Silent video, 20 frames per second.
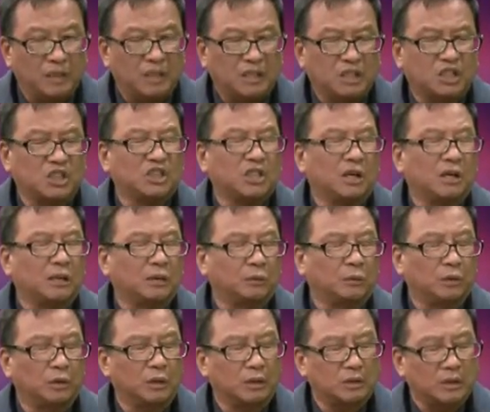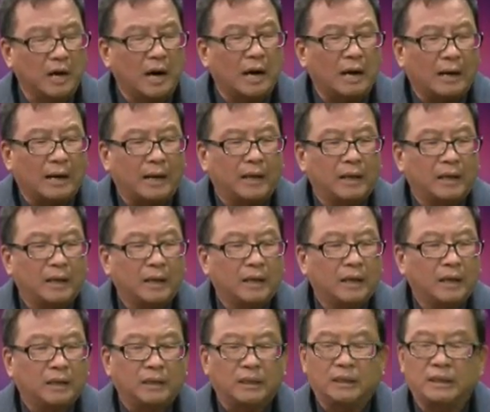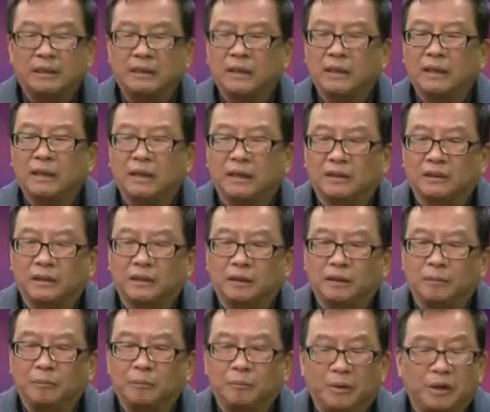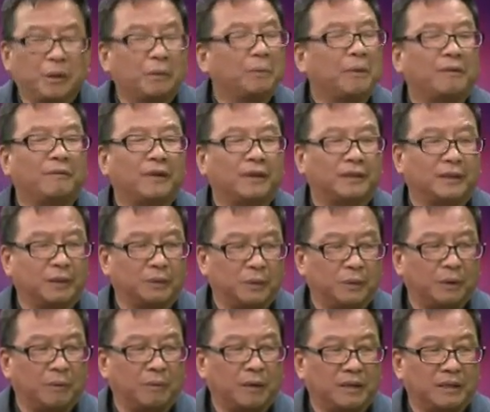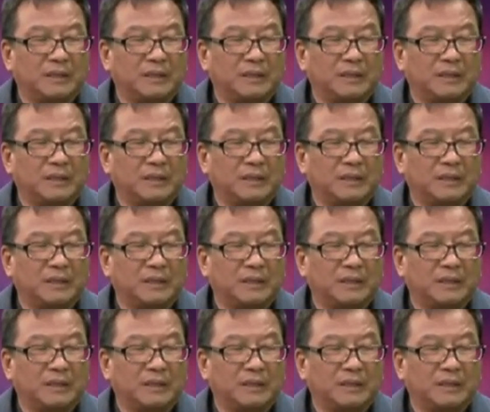制造很多的障碍，你这样子没有办法再推广。